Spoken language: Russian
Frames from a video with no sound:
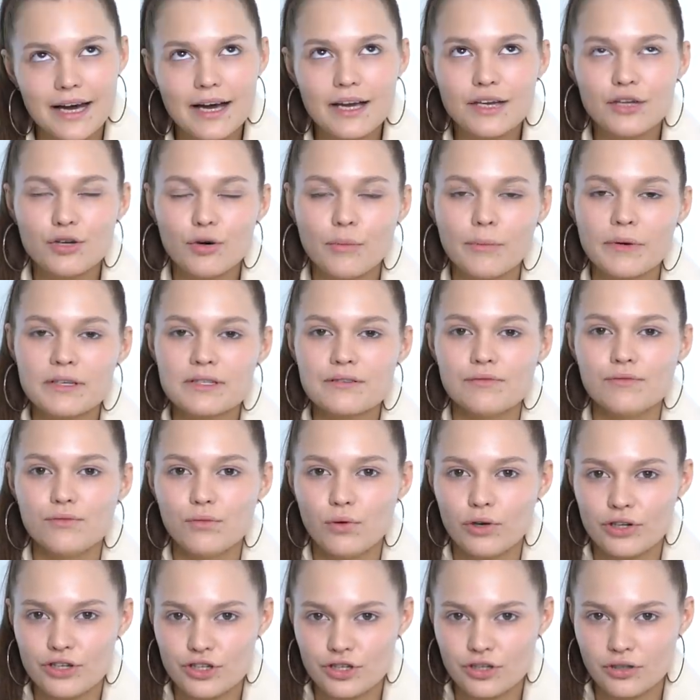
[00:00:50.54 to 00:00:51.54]
Я ее
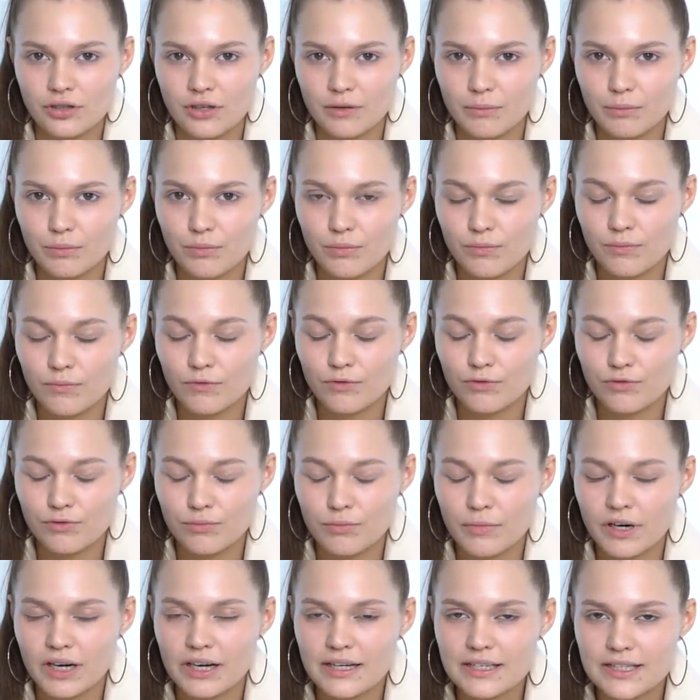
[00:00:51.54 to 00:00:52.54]
посвочила
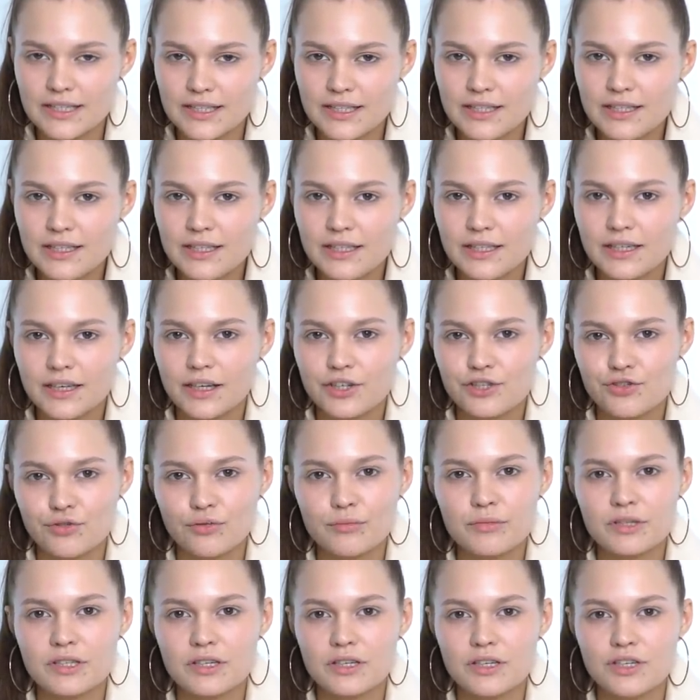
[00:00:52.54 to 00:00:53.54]
в магазине и хочу
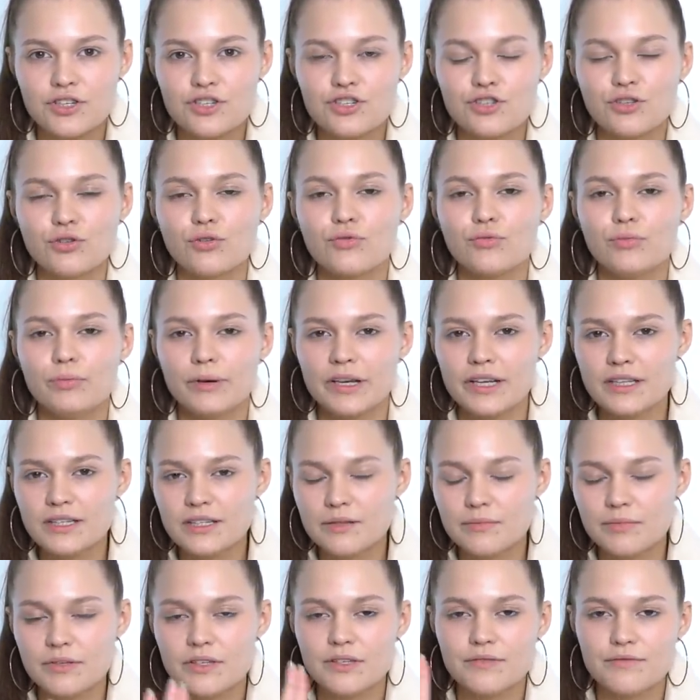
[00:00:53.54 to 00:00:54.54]
вам сказать, что в
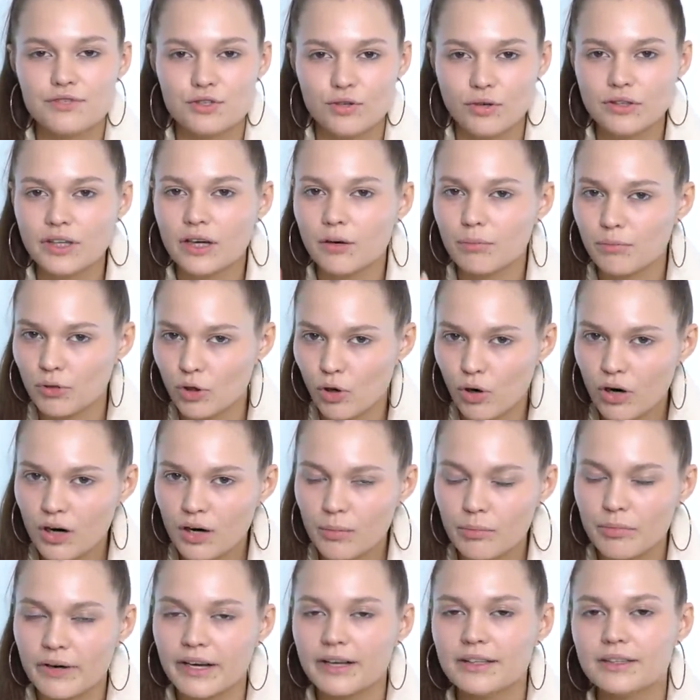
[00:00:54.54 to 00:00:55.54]
принципе не все так
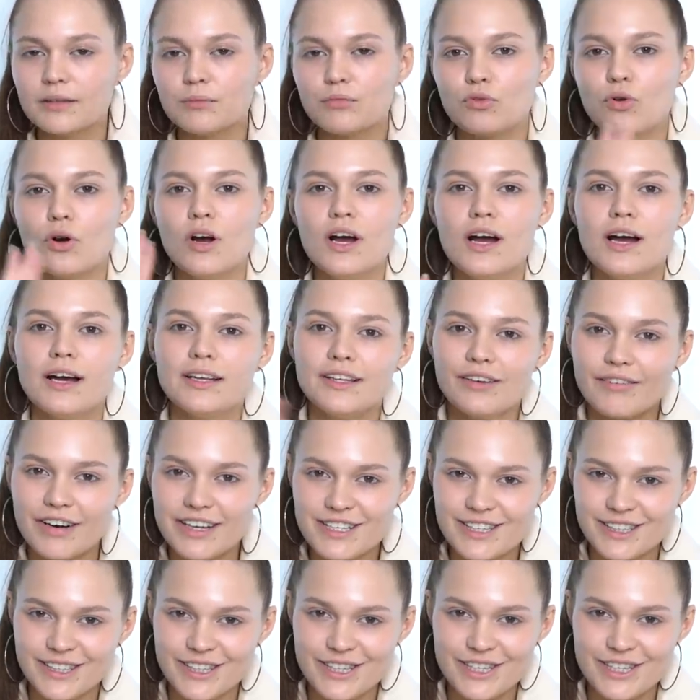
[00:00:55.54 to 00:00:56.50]
плохо, поэтому давайте